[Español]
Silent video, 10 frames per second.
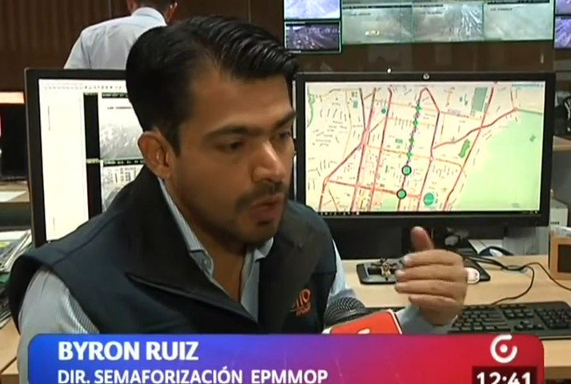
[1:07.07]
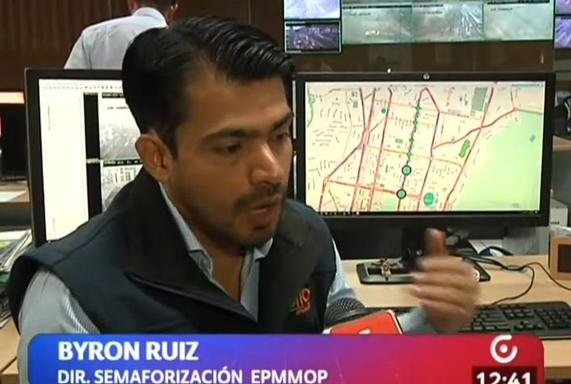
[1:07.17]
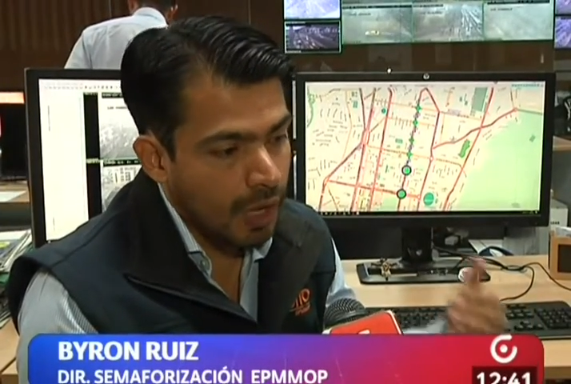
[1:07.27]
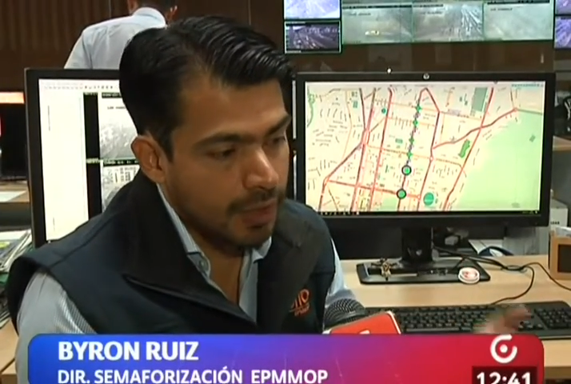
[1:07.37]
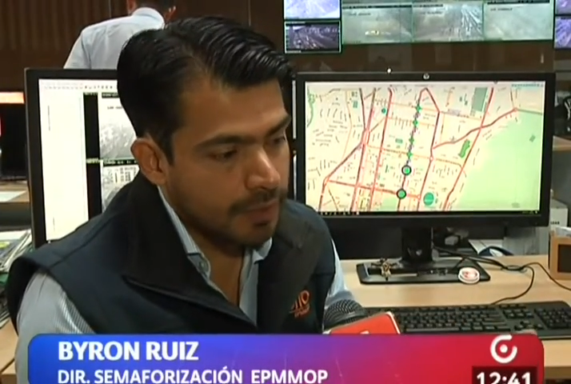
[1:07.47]

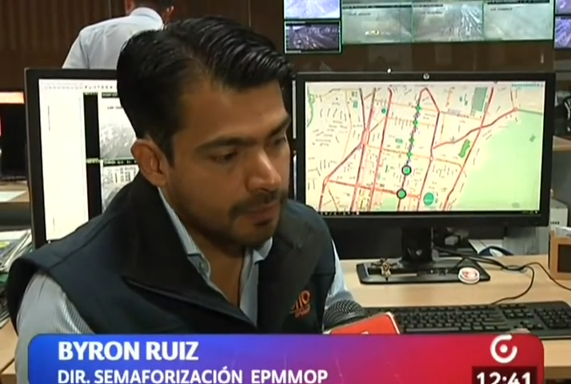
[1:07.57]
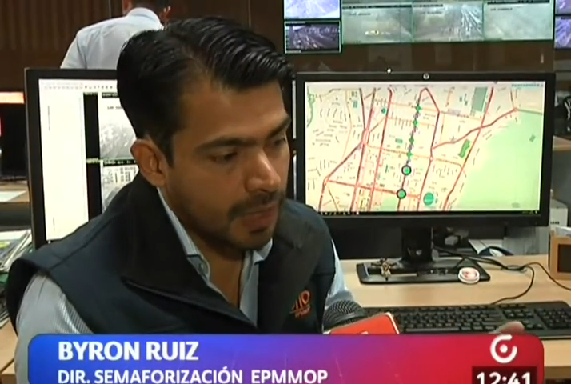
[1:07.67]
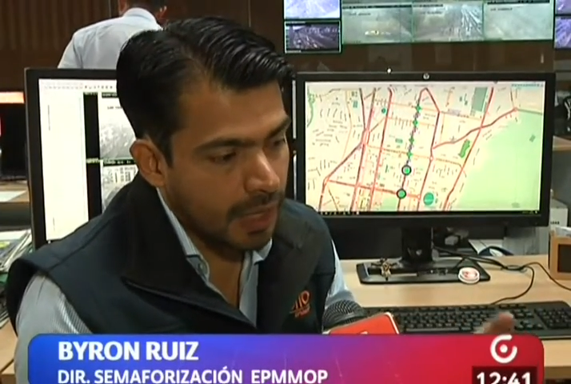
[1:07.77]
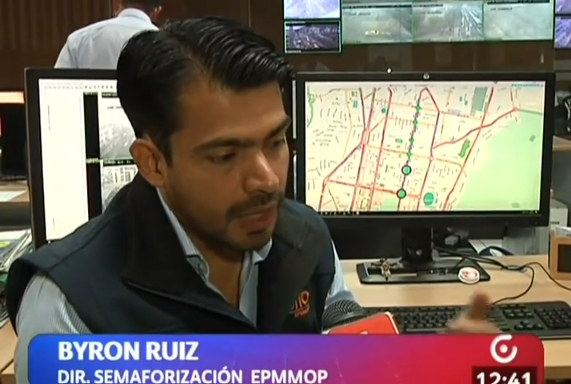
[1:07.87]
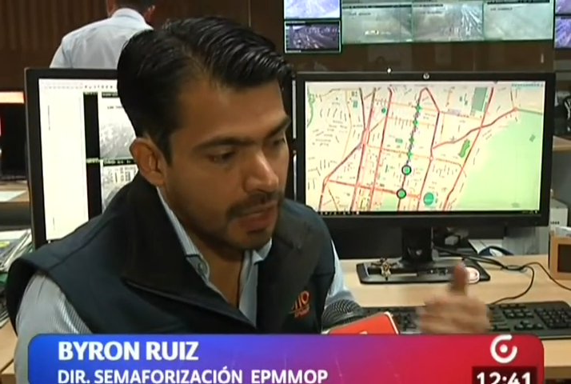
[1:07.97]
a
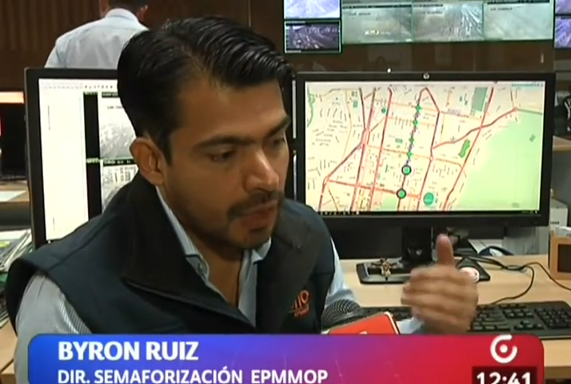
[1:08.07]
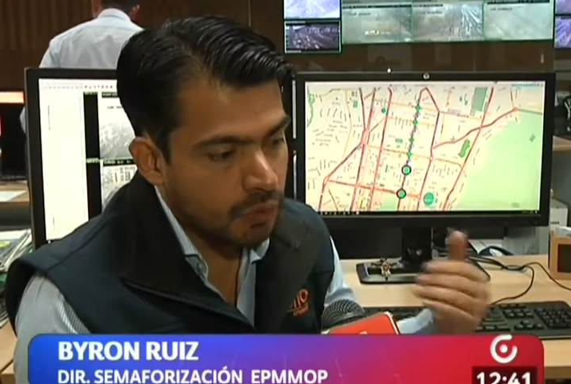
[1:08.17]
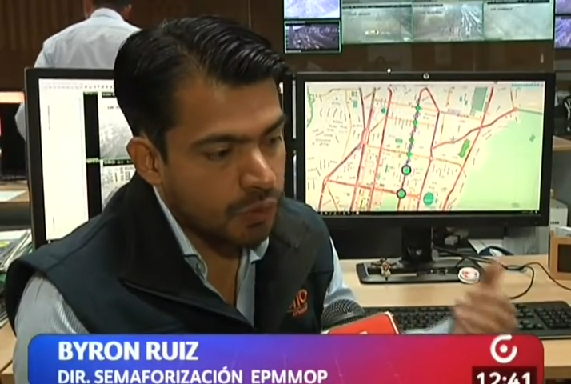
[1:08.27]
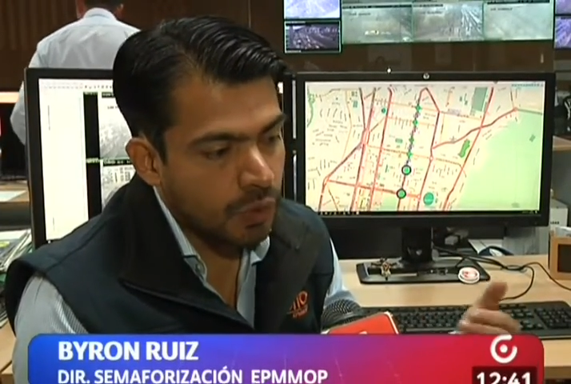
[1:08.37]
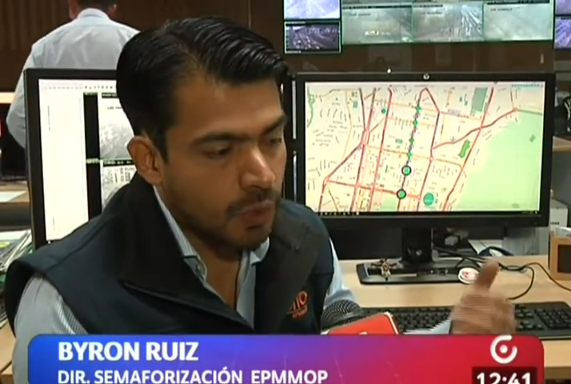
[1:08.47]
bajarle a
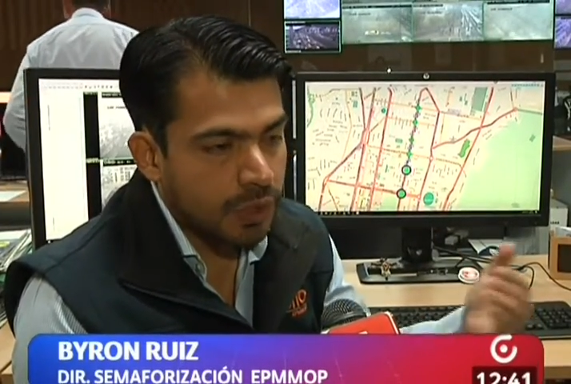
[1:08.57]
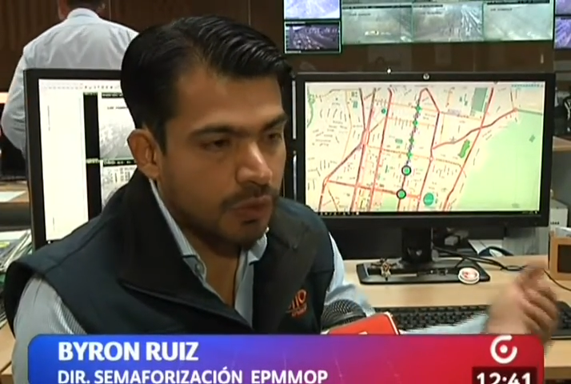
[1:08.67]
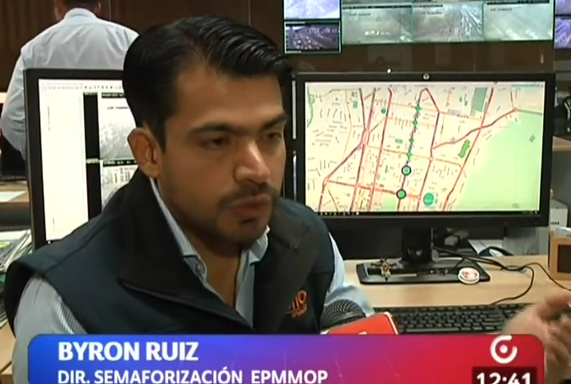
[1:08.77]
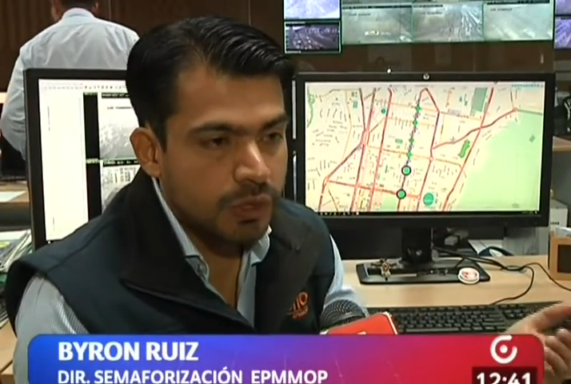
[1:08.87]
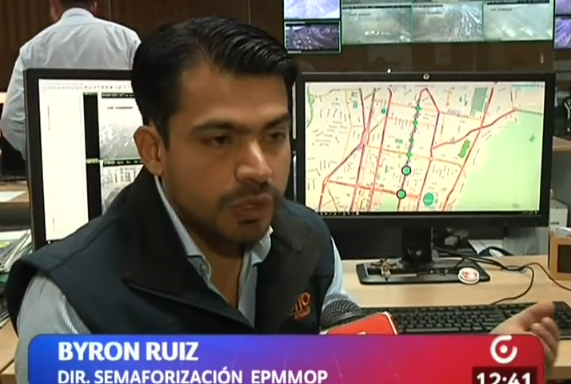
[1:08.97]
un 50
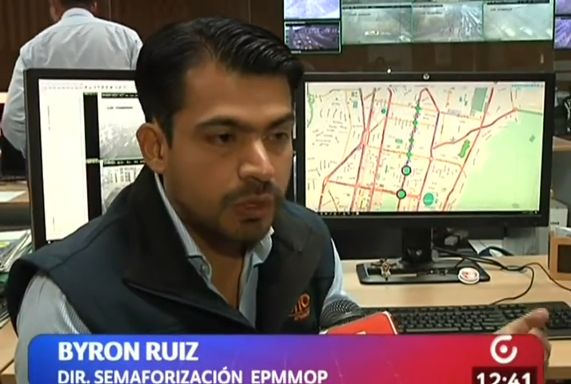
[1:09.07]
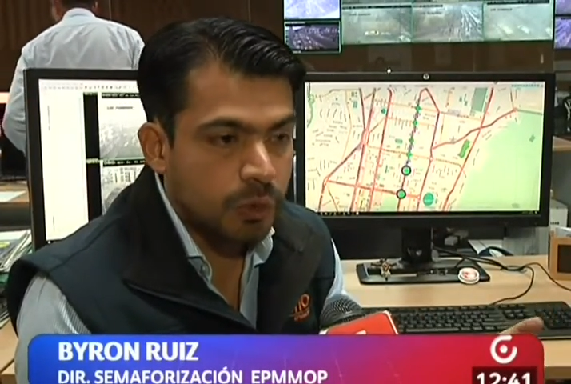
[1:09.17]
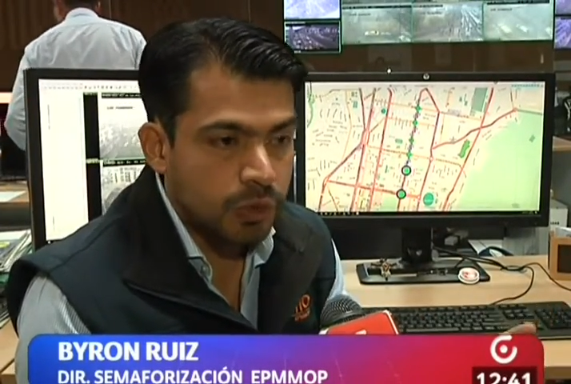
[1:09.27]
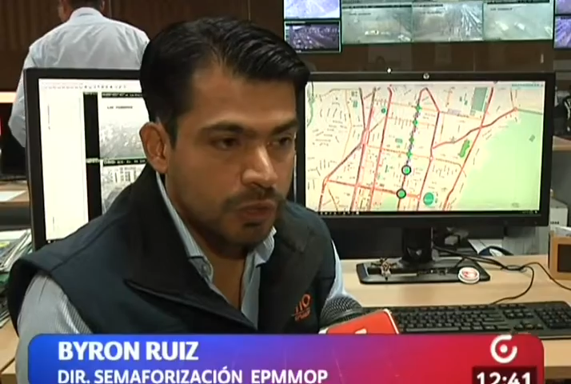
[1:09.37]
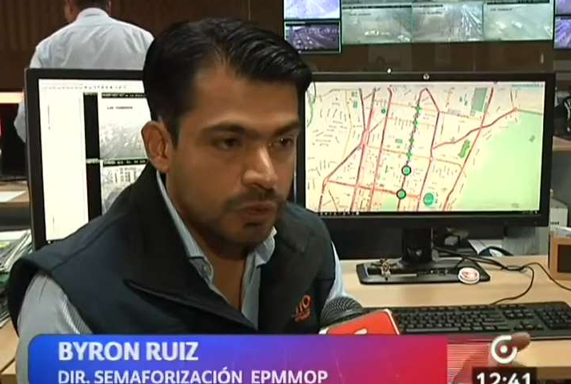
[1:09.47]
o
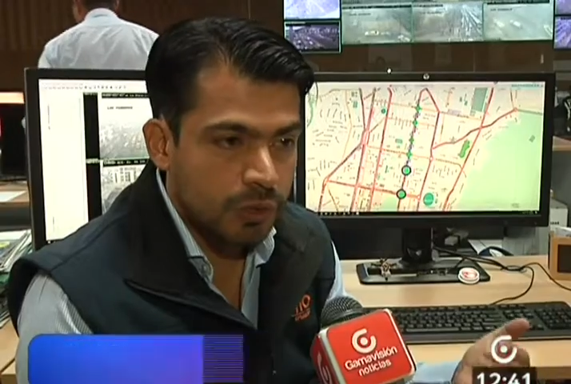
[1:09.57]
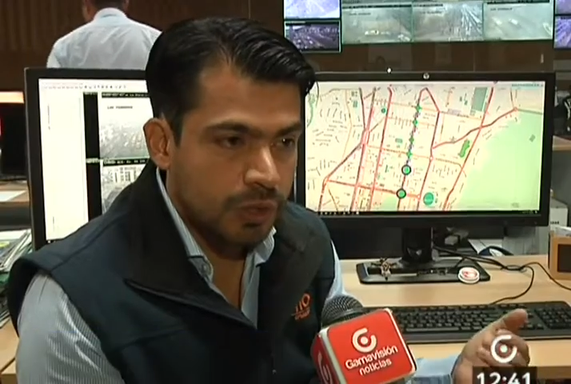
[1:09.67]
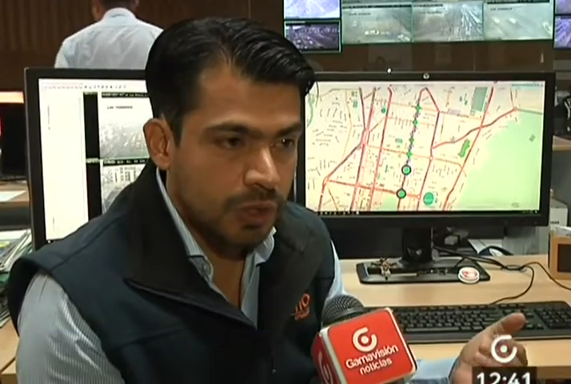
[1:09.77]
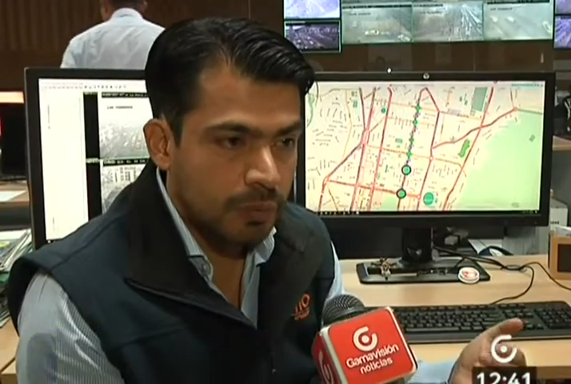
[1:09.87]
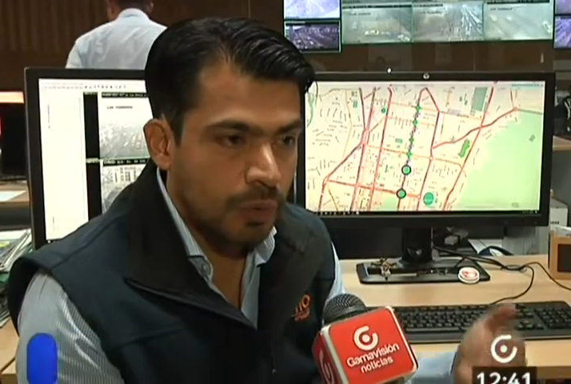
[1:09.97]
60% de
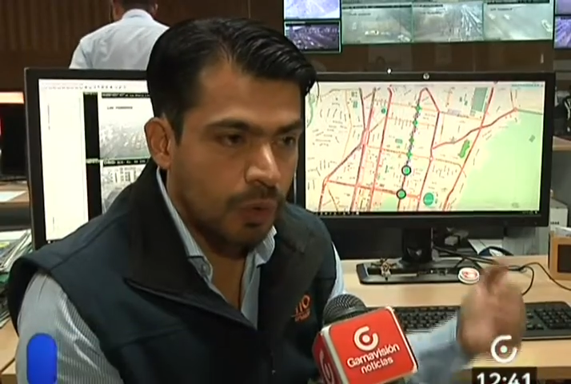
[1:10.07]
ese tiempo